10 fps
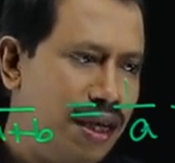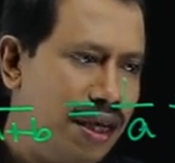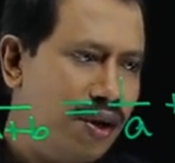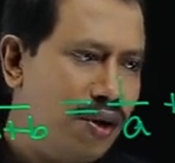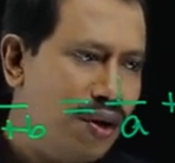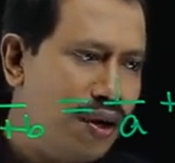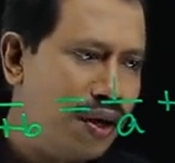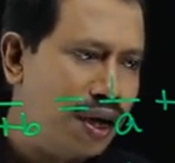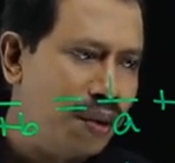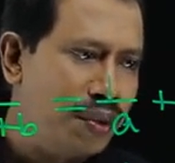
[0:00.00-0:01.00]
কি হলো
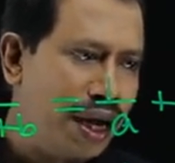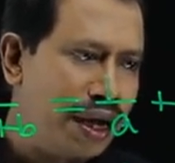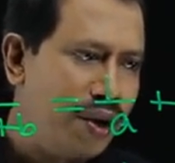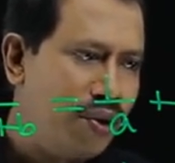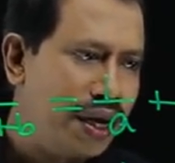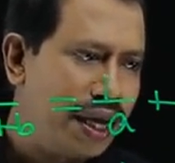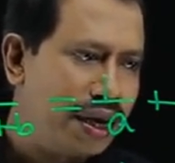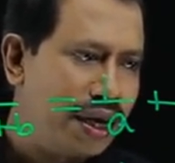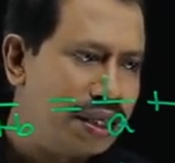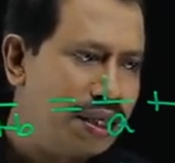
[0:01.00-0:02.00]
আমি আগেও অনেক
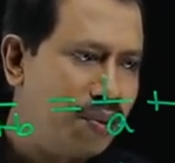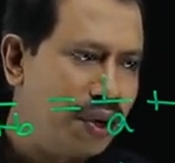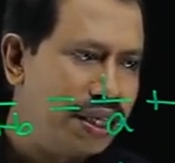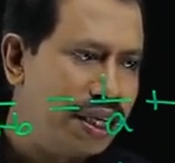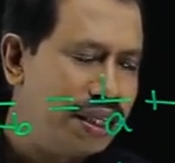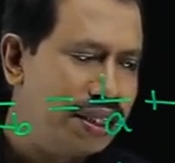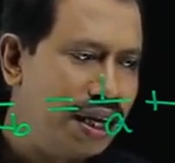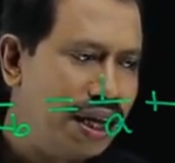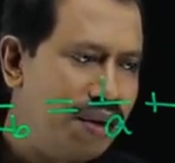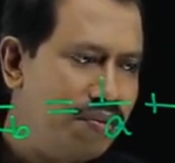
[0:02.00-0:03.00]
ক্লাসে বলে
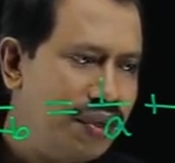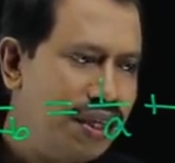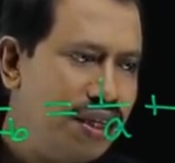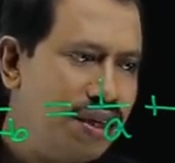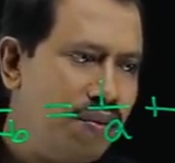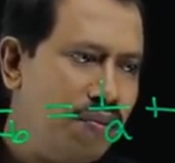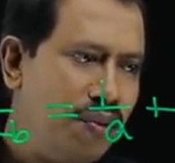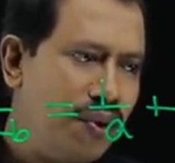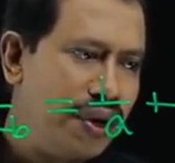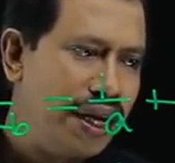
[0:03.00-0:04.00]
দিয়েছিলাম
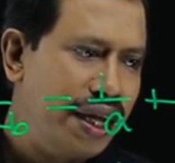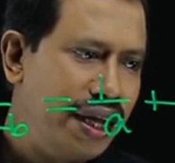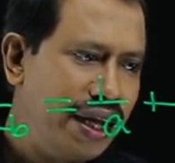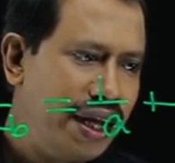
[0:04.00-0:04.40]
মনে